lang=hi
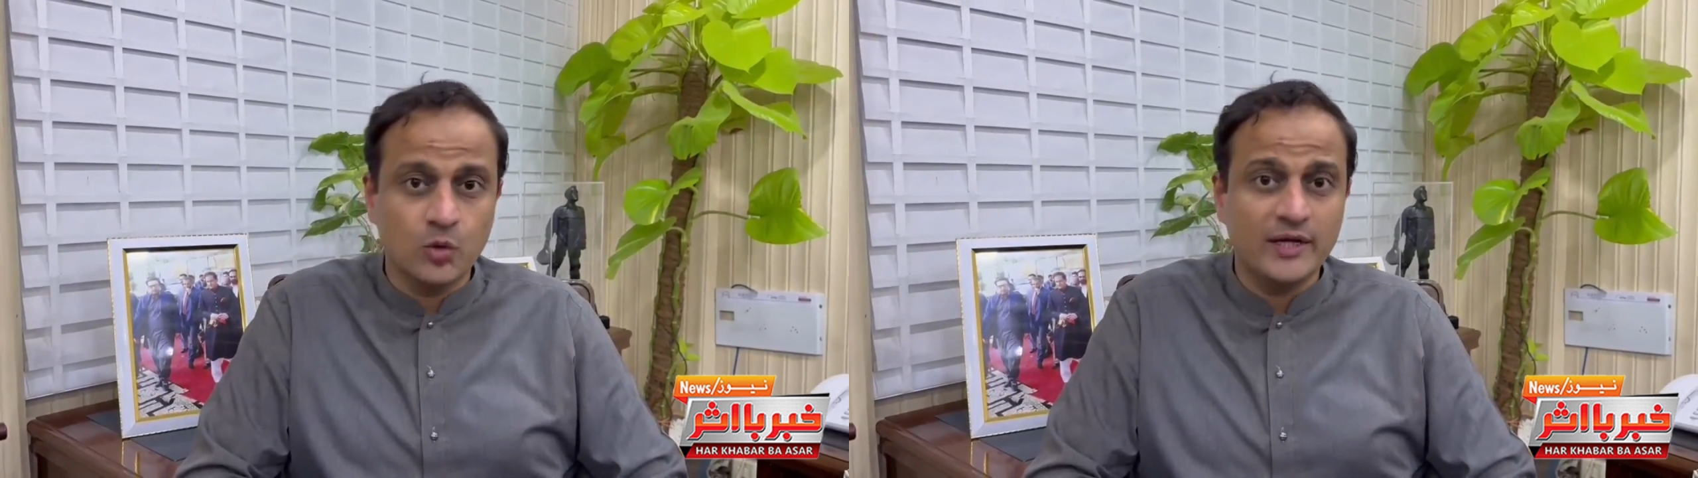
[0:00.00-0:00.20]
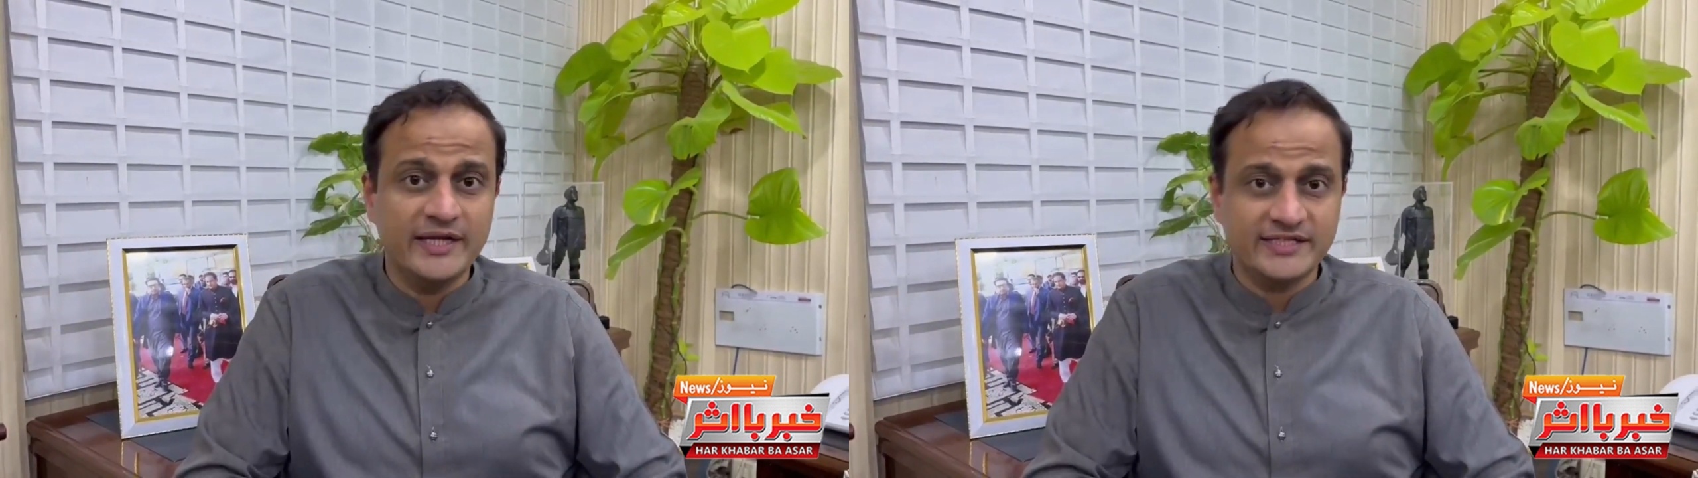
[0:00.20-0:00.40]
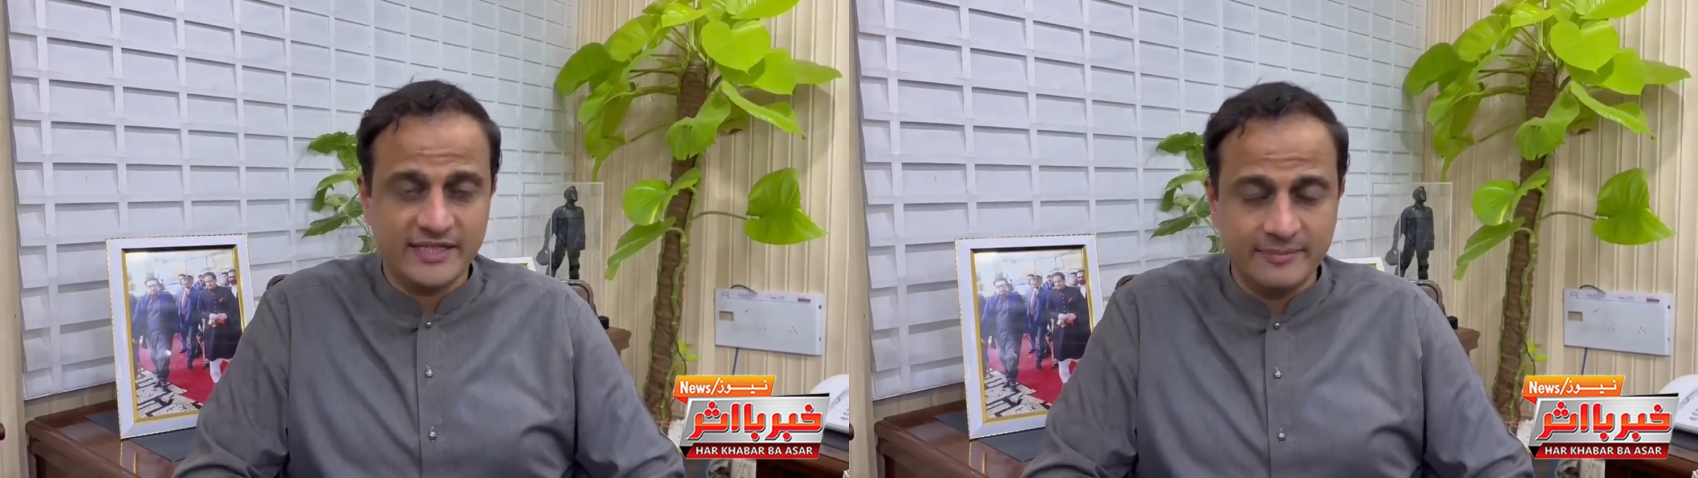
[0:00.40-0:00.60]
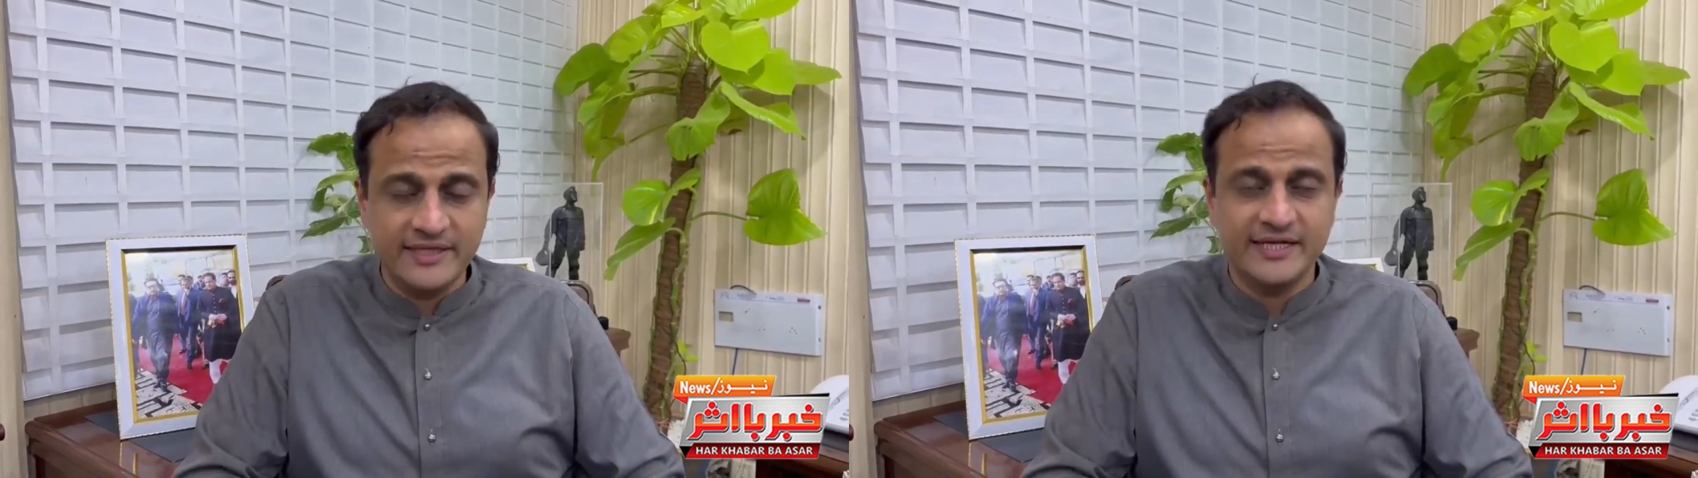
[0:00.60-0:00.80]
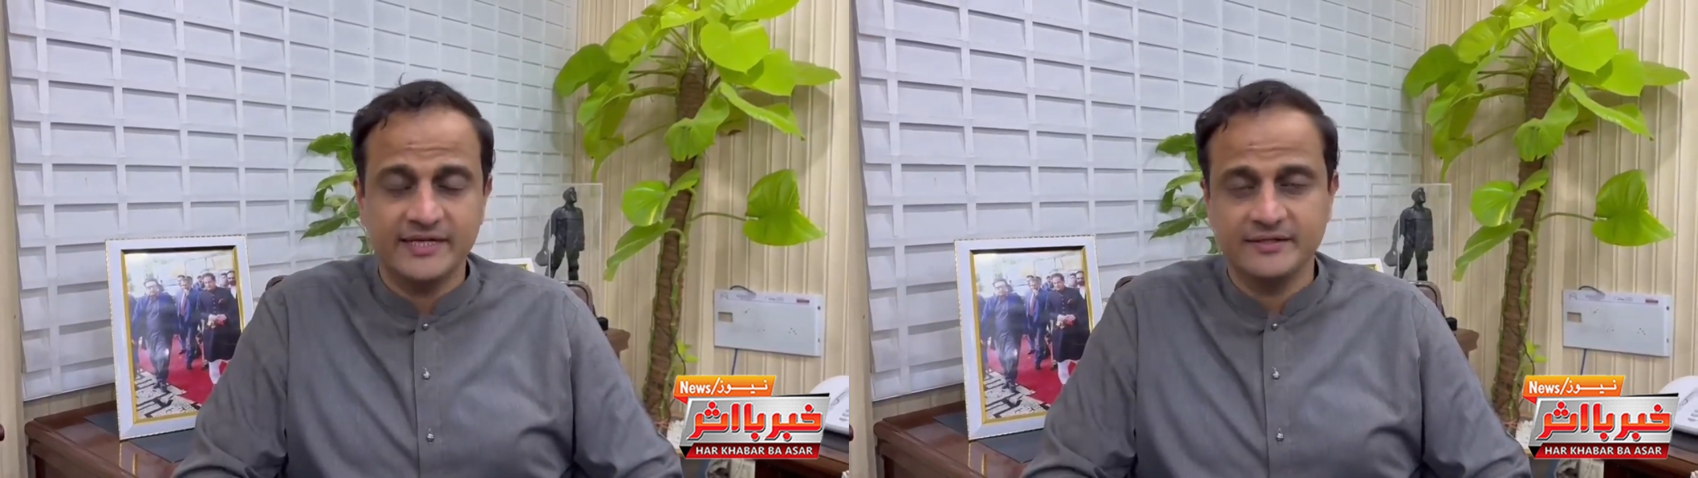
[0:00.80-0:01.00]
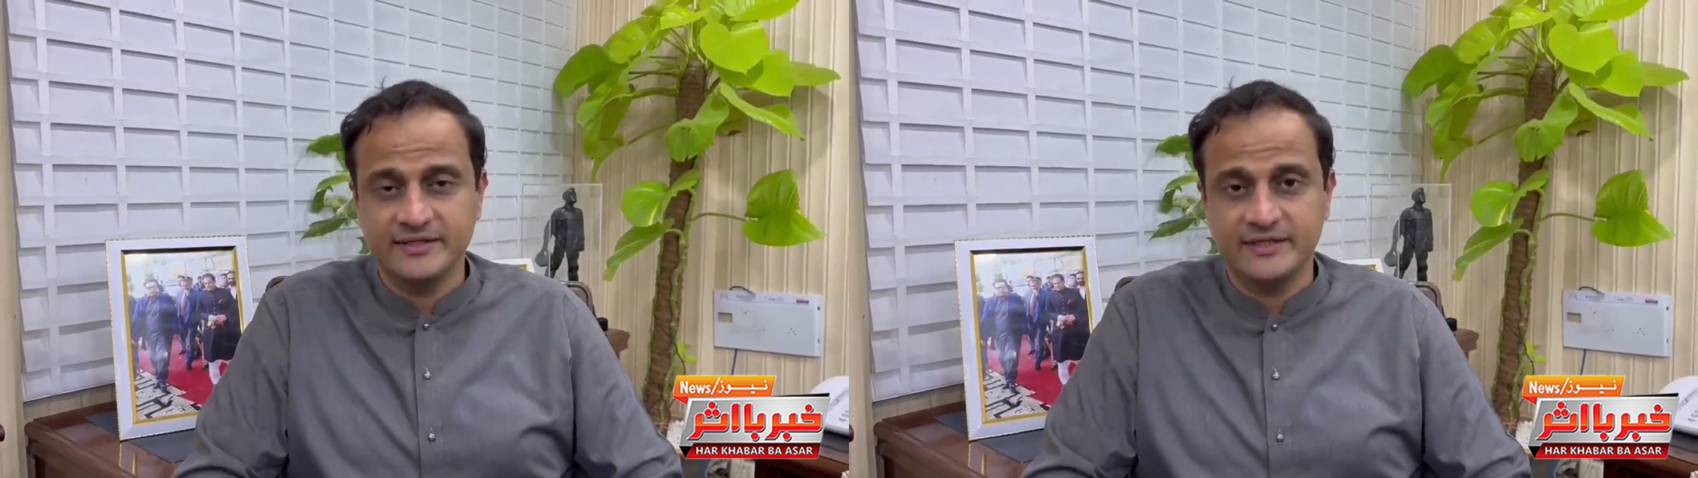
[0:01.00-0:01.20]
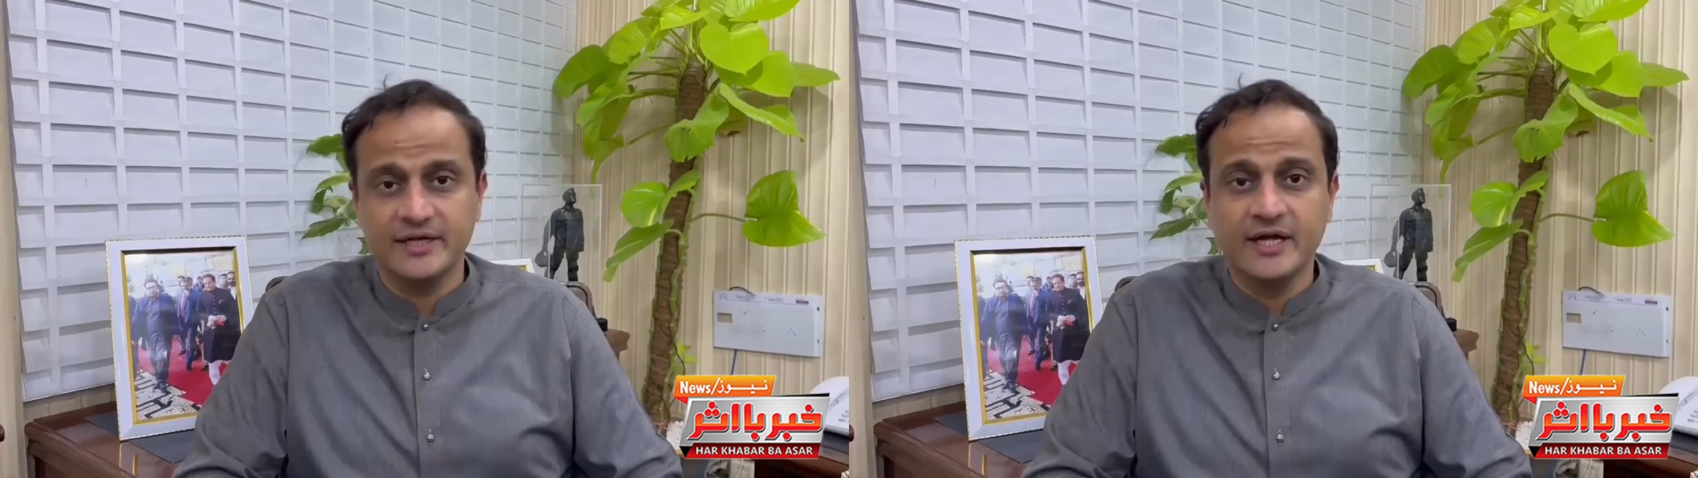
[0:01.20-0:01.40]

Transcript: वाली असेंबली के अंदर